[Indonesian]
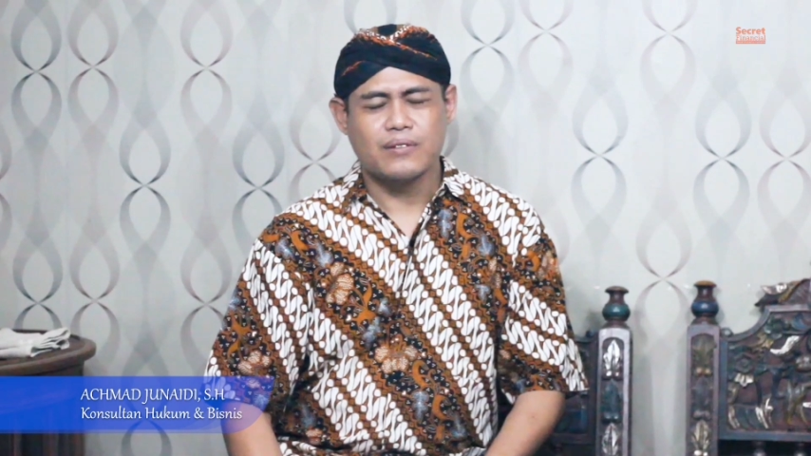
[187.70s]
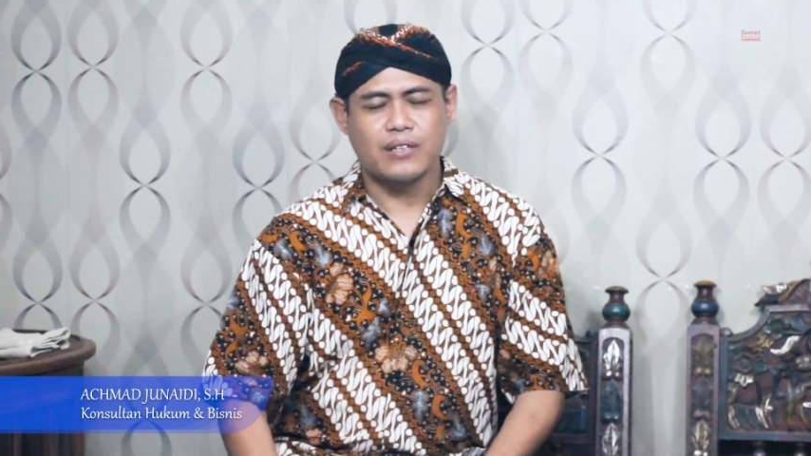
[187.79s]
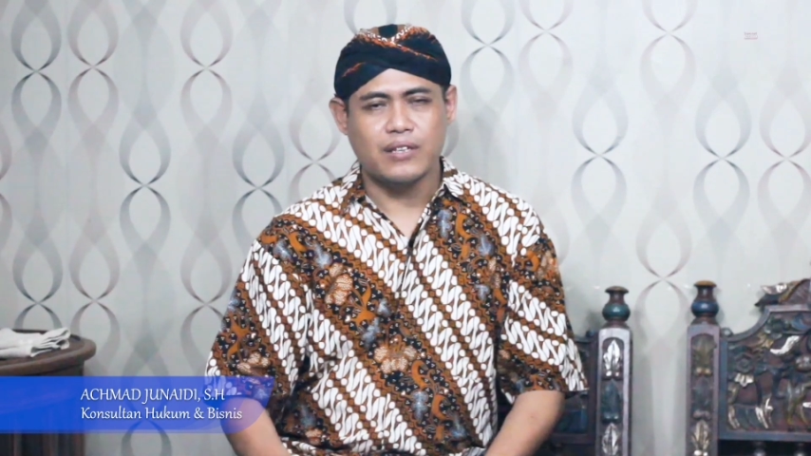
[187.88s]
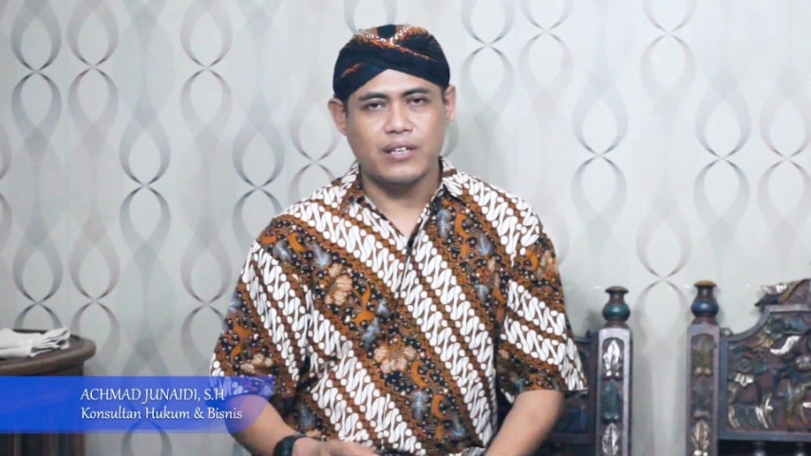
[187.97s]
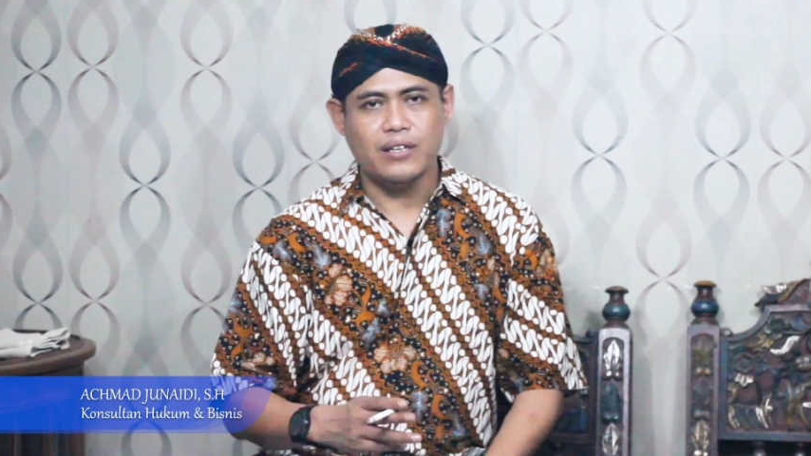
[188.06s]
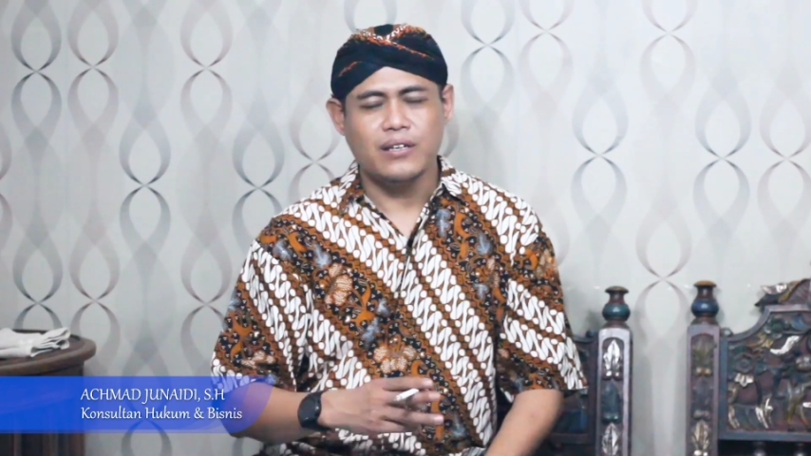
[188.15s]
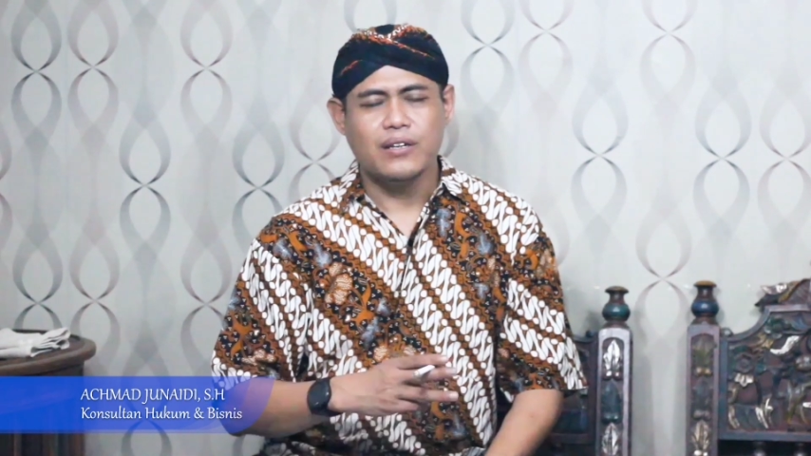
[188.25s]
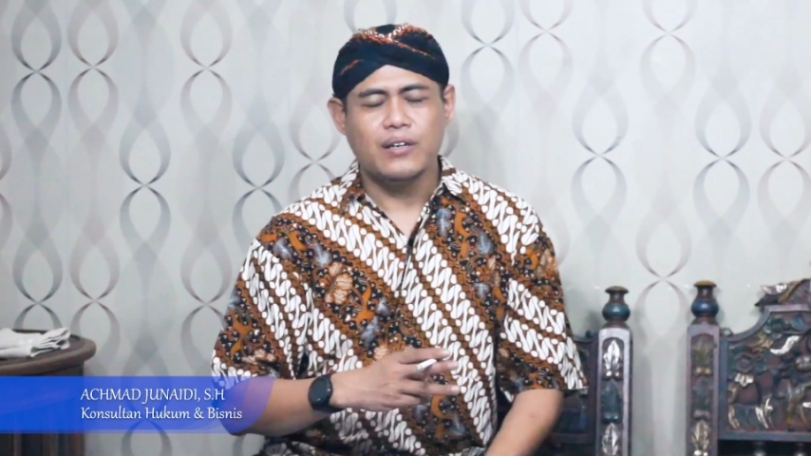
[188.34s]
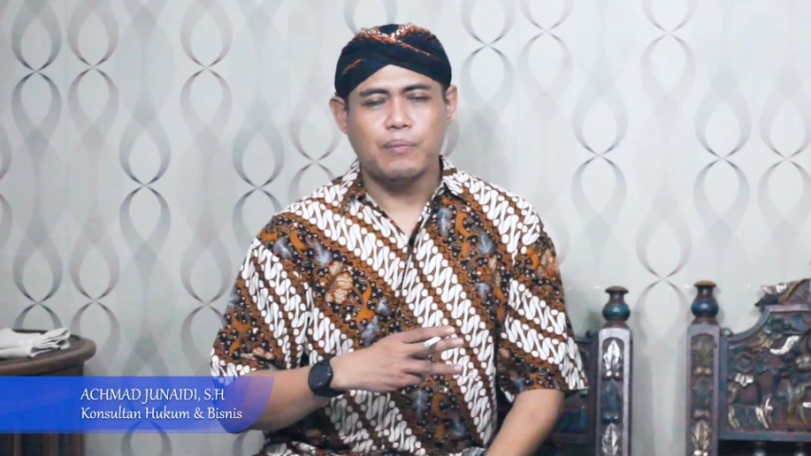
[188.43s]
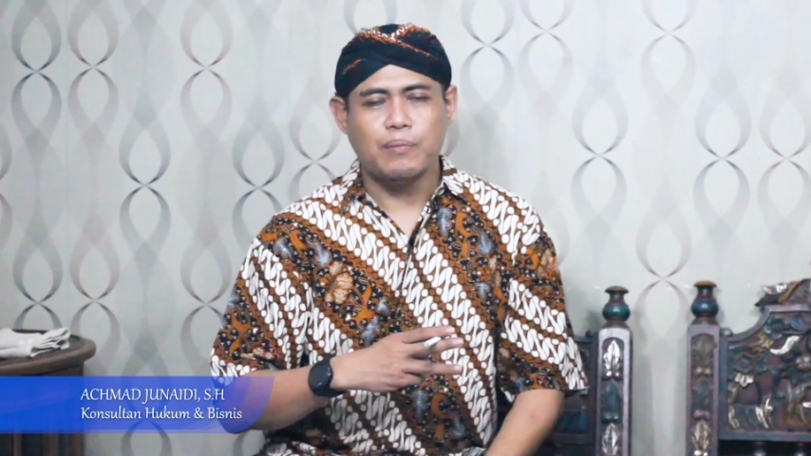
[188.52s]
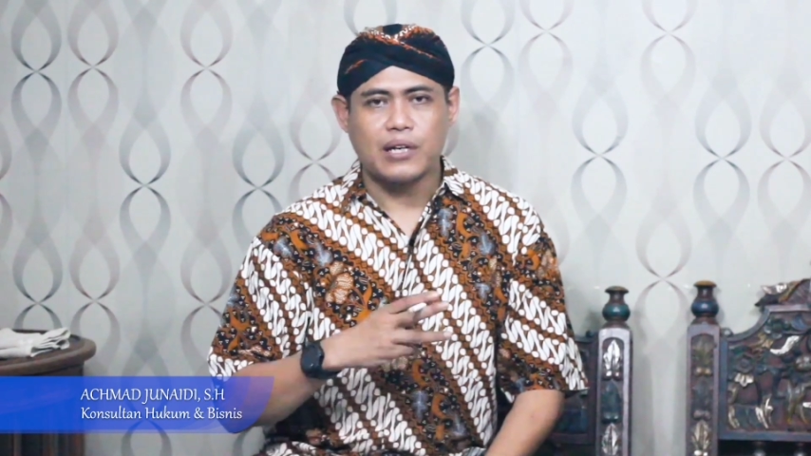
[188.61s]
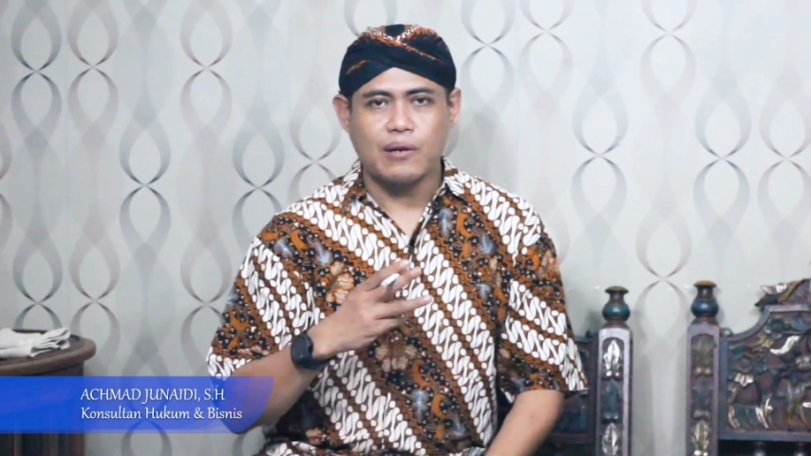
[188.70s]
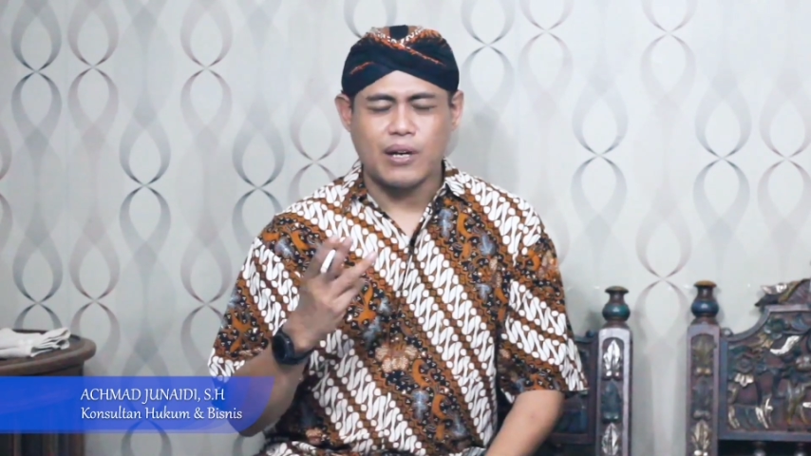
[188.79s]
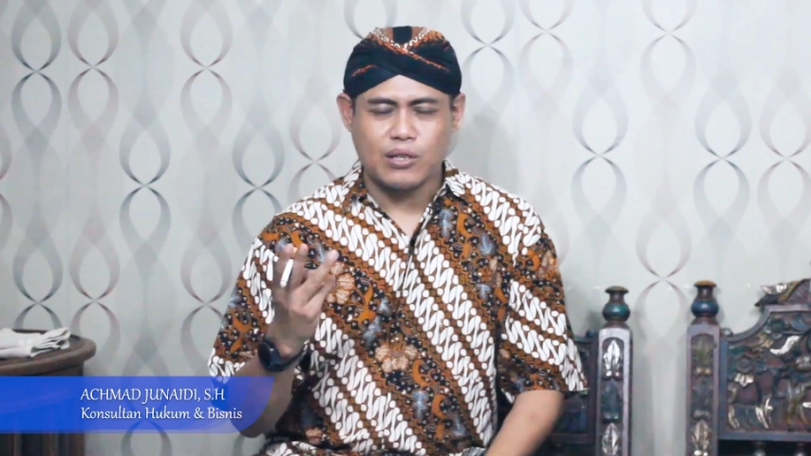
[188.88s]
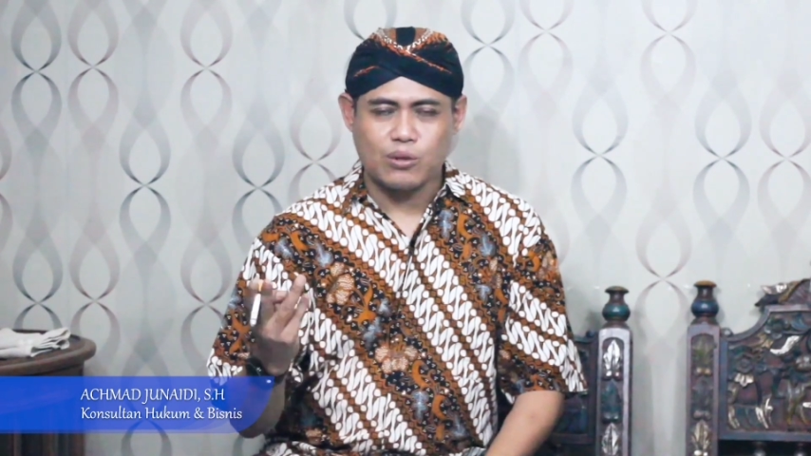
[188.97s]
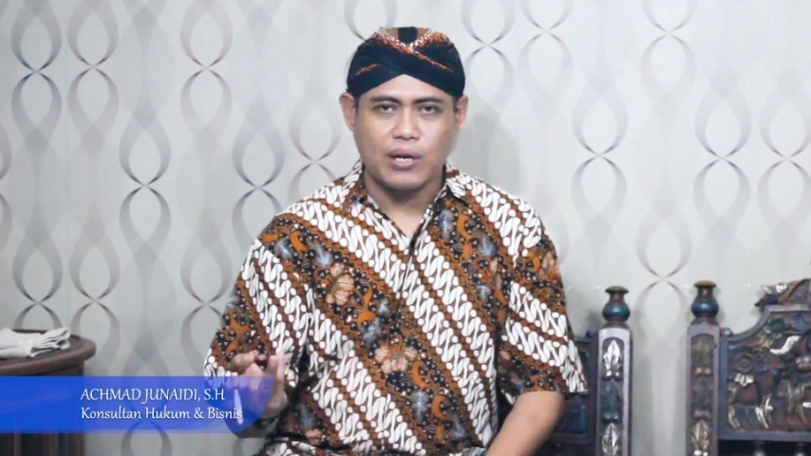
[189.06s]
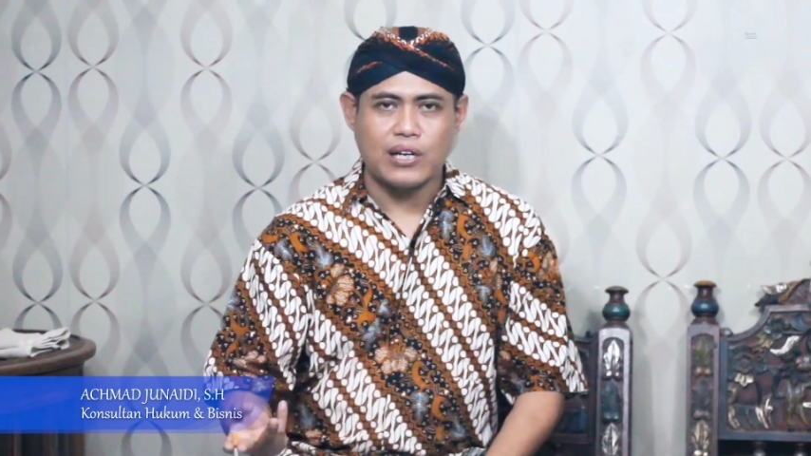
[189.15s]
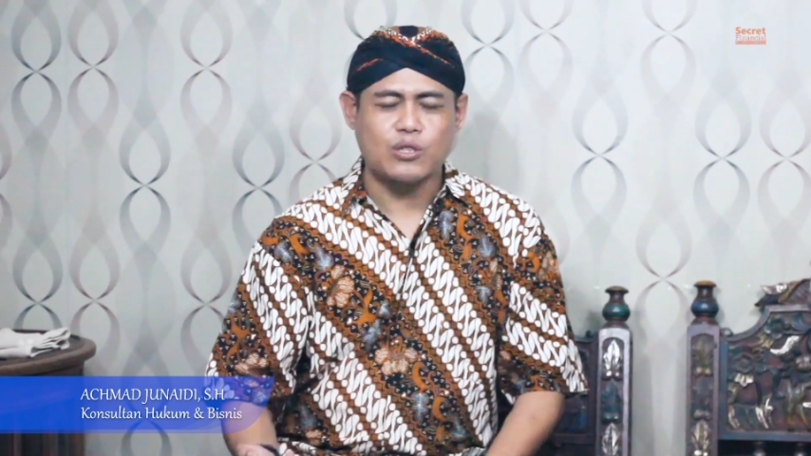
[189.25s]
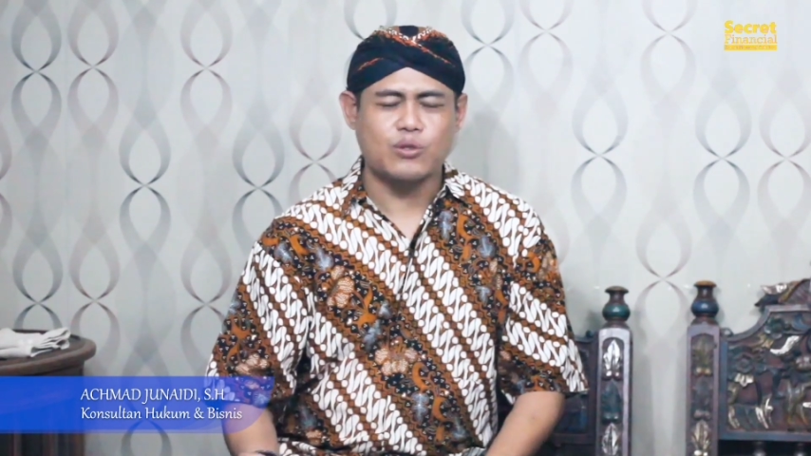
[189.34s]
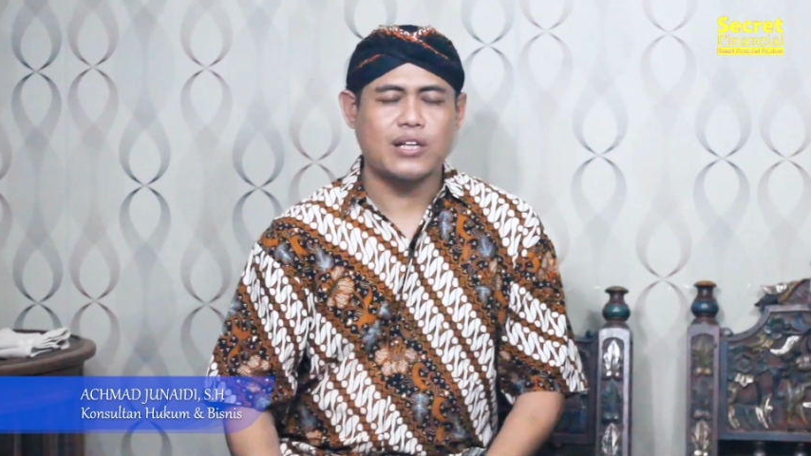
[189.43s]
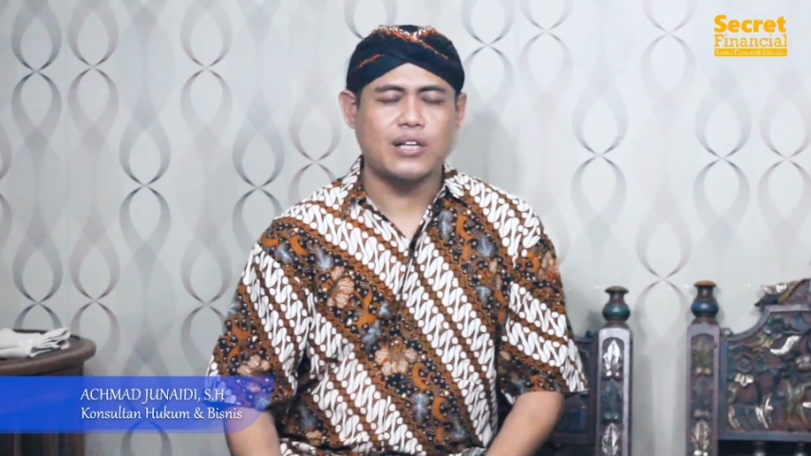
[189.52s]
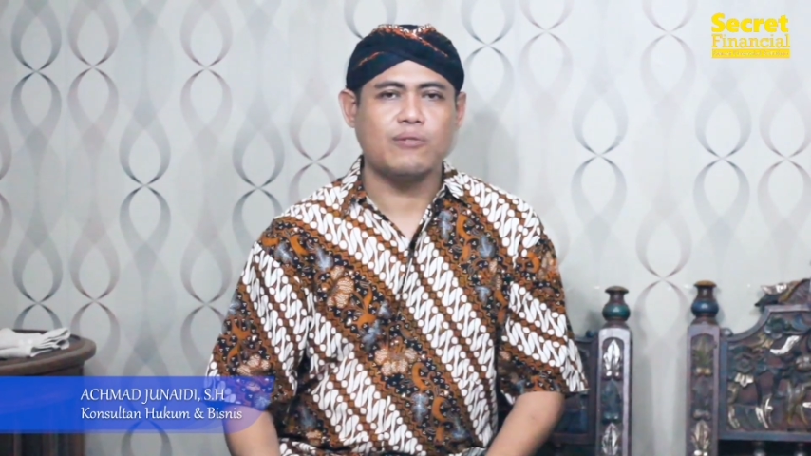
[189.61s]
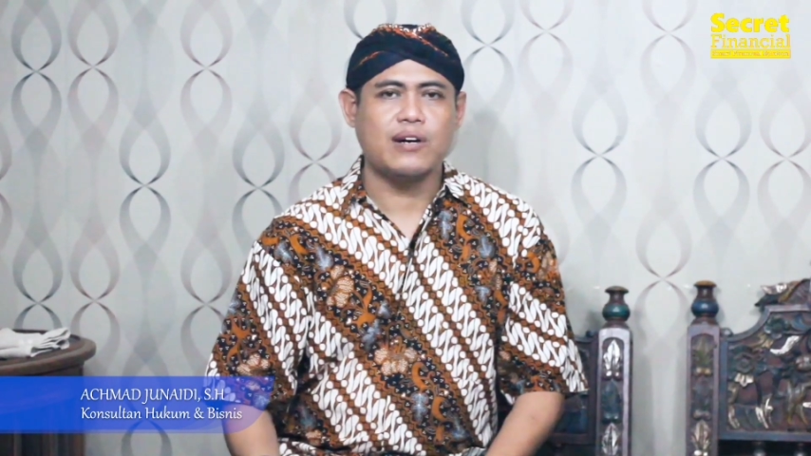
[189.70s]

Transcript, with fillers: Jadi pada waktu ada surat